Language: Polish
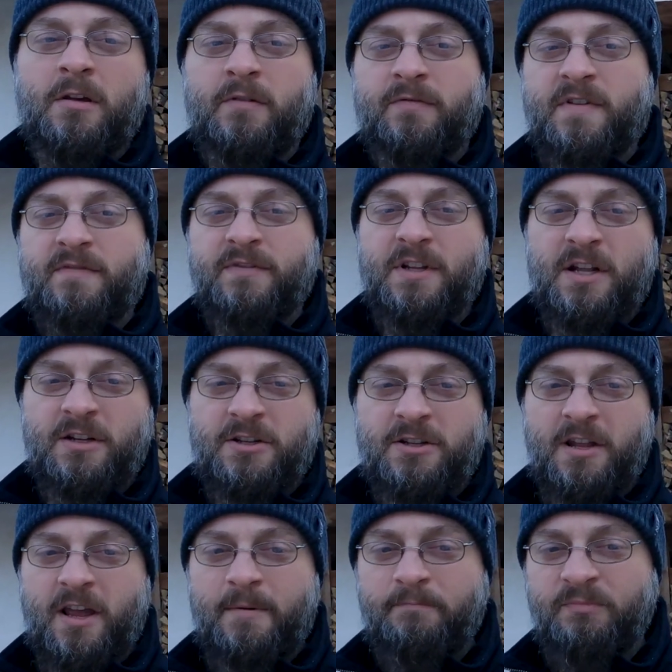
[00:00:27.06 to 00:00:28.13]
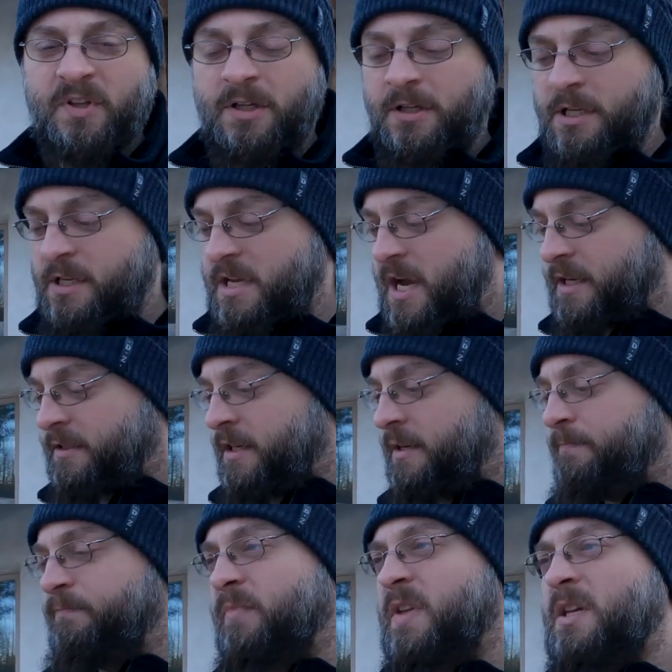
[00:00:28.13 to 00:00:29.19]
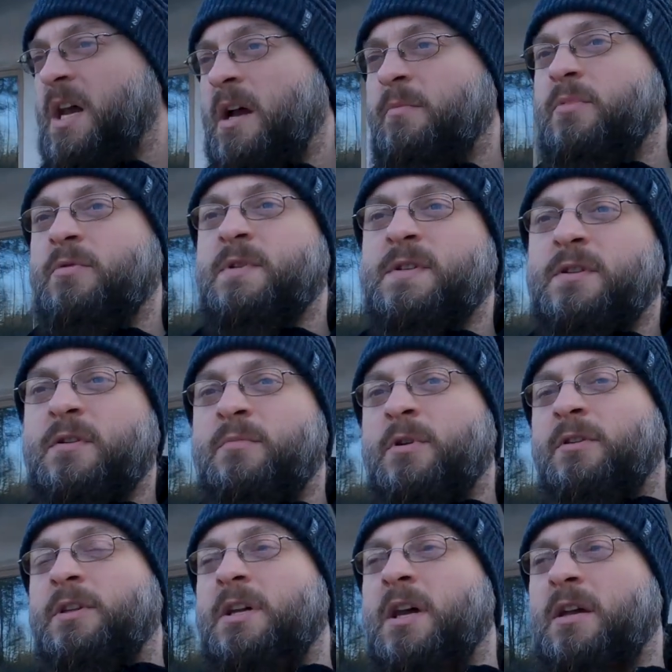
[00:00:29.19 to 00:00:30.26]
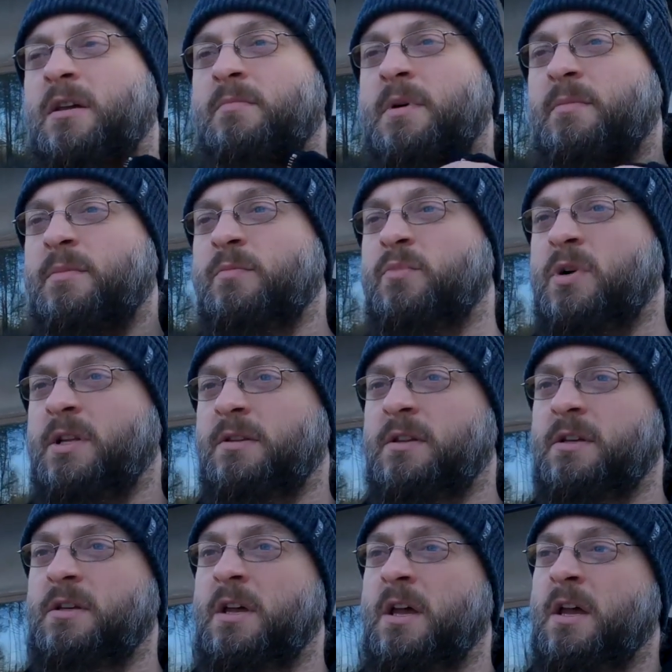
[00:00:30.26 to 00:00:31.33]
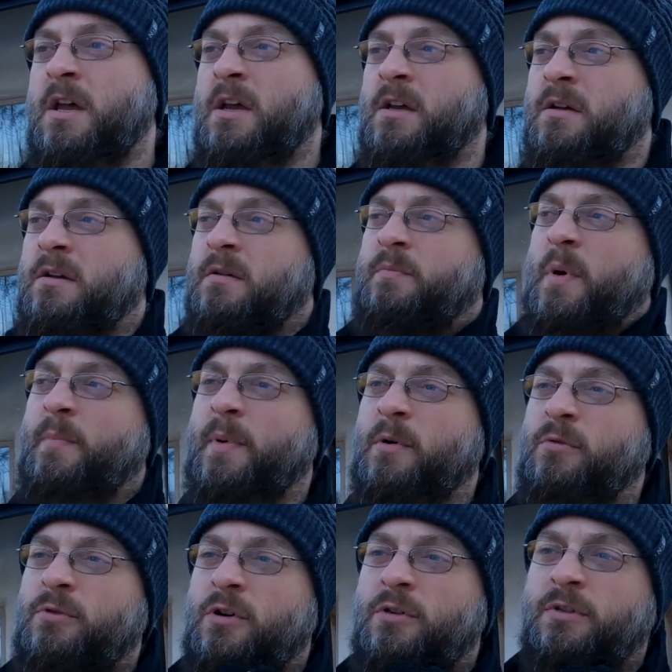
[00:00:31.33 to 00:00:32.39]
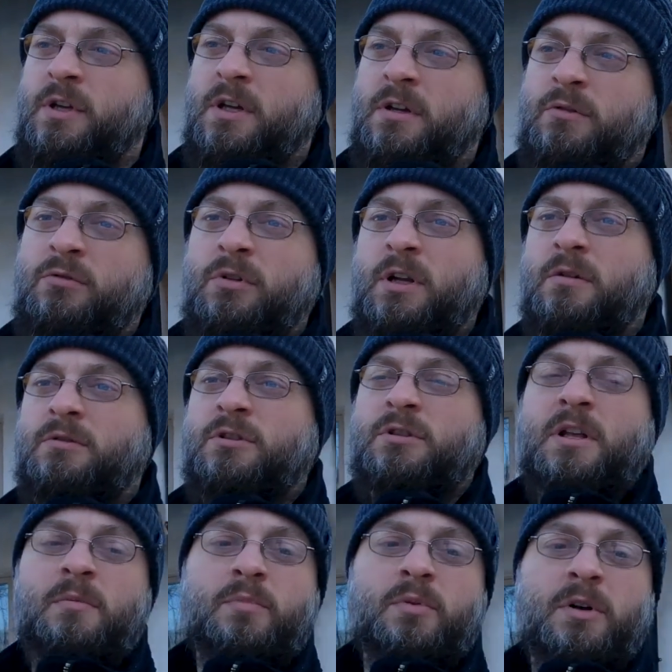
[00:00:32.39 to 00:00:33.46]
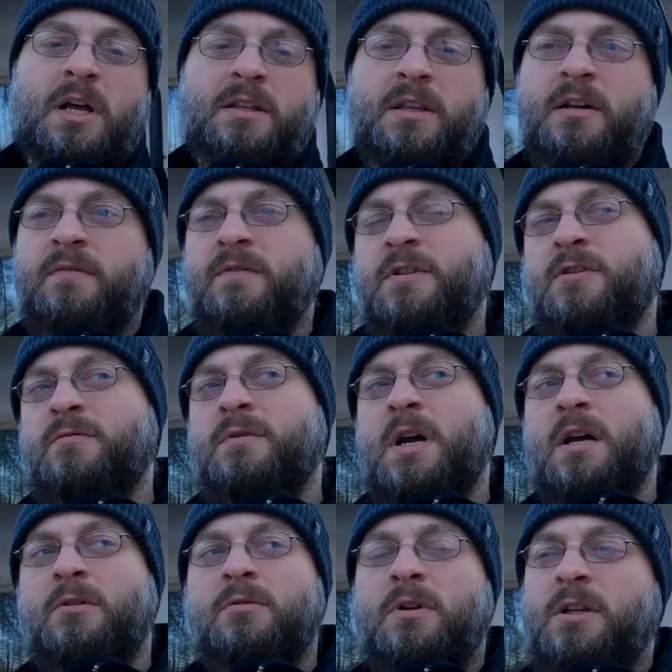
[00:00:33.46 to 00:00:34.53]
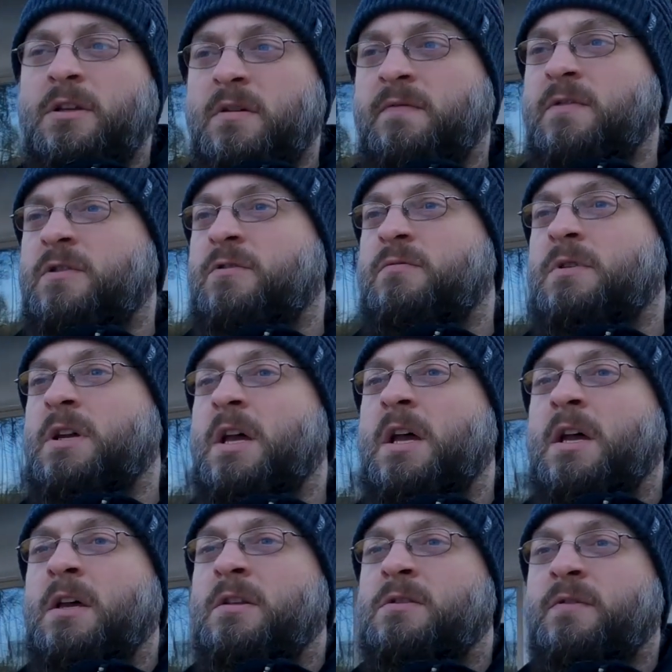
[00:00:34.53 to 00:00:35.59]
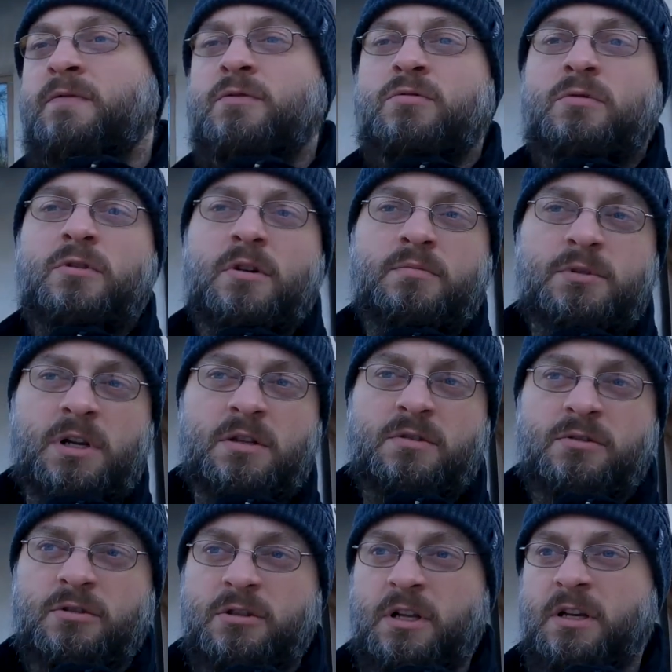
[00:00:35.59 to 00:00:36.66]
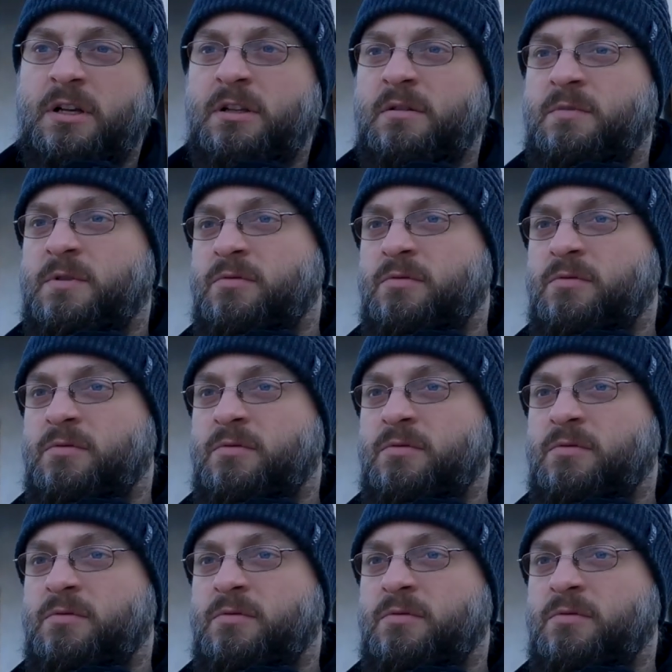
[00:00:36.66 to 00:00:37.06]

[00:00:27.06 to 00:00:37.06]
wewnętrzne gliniane, jak były zrobione, jakie mamy błędy e, popełnione, które gdzieś tam po latach wyszły, a które nie wyszły, co wyszło dobrze, a co źle jednym